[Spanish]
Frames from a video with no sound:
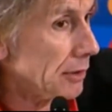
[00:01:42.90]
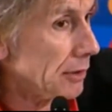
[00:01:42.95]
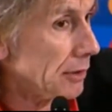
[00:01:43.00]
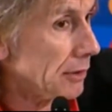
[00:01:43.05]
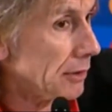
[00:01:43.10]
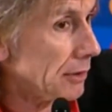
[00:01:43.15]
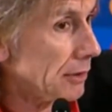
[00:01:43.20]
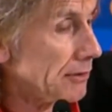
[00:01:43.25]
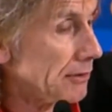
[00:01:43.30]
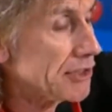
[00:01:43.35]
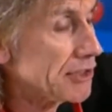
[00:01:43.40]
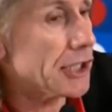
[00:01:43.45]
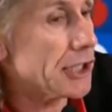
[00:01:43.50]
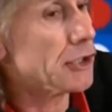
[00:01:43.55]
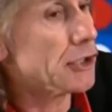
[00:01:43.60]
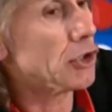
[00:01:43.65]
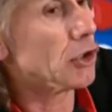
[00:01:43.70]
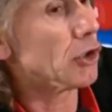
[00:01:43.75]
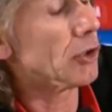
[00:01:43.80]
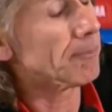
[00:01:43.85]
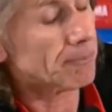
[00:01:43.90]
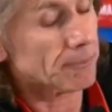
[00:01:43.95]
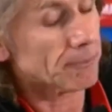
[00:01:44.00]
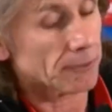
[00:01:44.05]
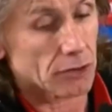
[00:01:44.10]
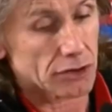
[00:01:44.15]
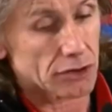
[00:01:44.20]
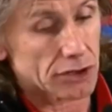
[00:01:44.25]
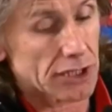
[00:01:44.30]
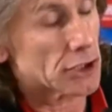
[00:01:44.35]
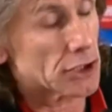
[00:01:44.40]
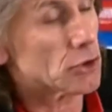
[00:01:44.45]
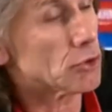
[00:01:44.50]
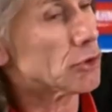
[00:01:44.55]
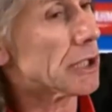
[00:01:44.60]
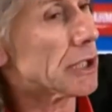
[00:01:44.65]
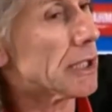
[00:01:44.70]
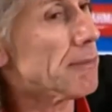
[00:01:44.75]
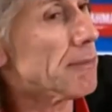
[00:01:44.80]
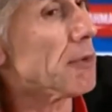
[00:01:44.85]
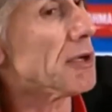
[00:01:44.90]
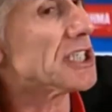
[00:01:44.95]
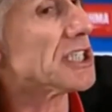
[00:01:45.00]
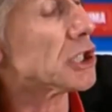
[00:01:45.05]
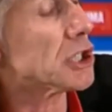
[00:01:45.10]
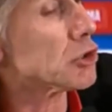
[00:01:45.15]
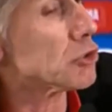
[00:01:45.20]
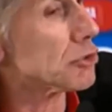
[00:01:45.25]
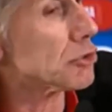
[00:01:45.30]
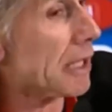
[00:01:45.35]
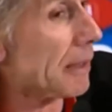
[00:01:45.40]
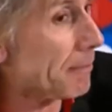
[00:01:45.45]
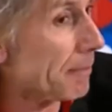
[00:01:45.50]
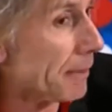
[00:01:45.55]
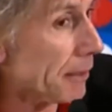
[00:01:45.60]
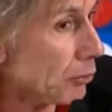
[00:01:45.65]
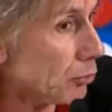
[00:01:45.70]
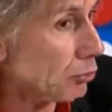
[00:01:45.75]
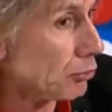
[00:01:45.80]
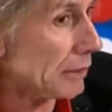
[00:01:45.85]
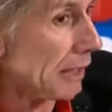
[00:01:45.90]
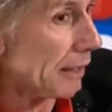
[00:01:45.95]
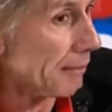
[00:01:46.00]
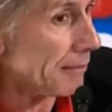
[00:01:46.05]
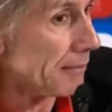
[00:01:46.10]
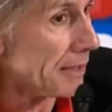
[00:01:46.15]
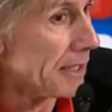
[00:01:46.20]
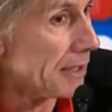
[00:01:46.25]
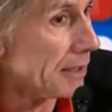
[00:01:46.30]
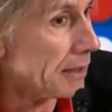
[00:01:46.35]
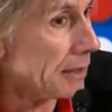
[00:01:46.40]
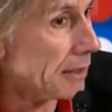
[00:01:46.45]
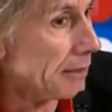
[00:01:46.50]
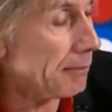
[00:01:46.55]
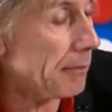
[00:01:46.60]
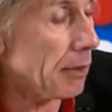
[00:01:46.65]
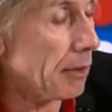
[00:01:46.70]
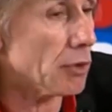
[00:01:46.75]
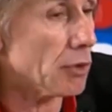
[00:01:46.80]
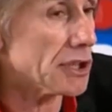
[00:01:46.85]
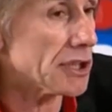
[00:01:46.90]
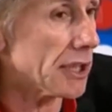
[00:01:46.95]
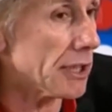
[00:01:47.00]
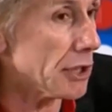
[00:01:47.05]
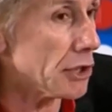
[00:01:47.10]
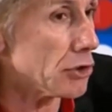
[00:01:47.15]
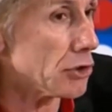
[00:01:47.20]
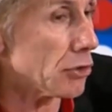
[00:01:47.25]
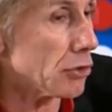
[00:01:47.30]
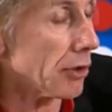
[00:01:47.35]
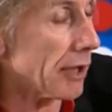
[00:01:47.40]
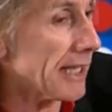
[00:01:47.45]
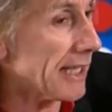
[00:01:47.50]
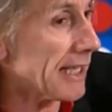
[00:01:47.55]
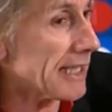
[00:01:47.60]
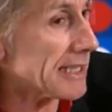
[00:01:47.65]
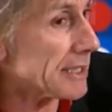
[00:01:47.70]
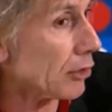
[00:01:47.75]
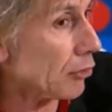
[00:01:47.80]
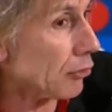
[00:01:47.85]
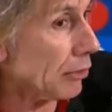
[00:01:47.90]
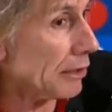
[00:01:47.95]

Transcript: Si no, o sea, si usted me hubiese hecho una pregunta a mí y me hubiese dicho, Gareca se,